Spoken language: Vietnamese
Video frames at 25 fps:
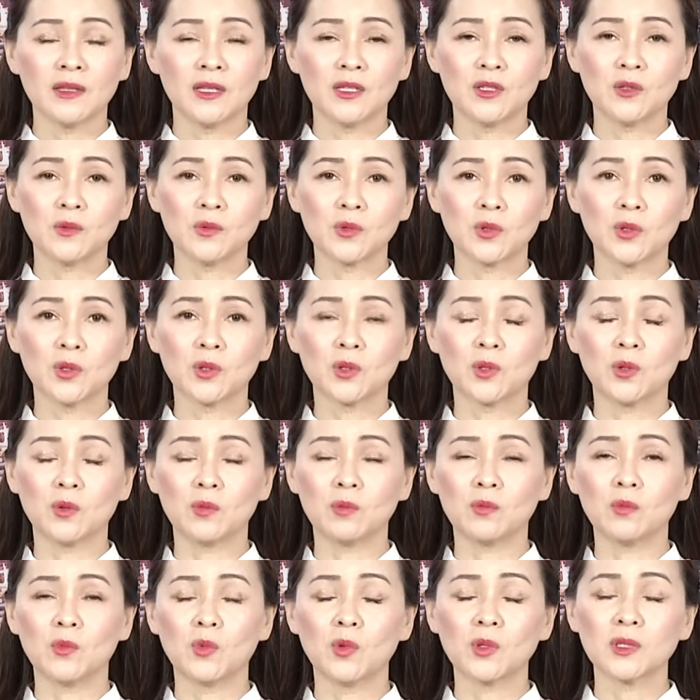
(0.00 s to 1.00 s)
thì chúng tôi
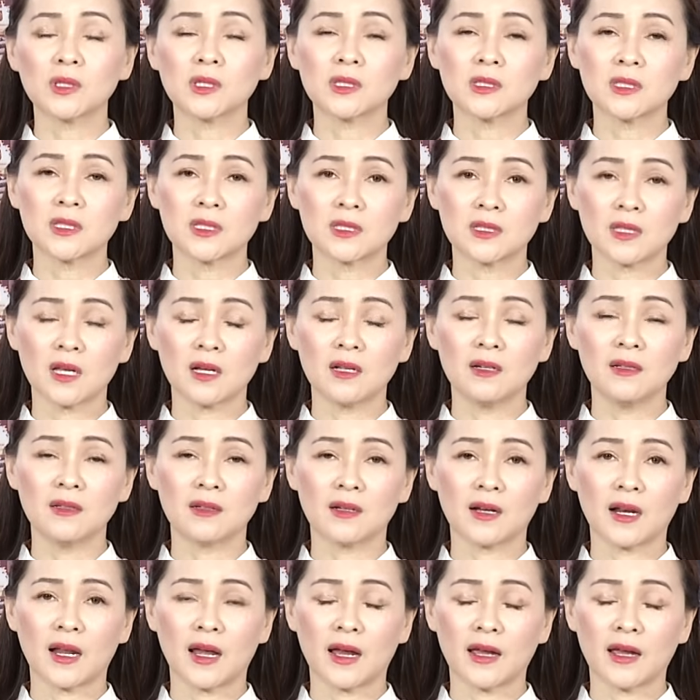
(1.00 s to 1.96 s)
cũng muốn sơ lược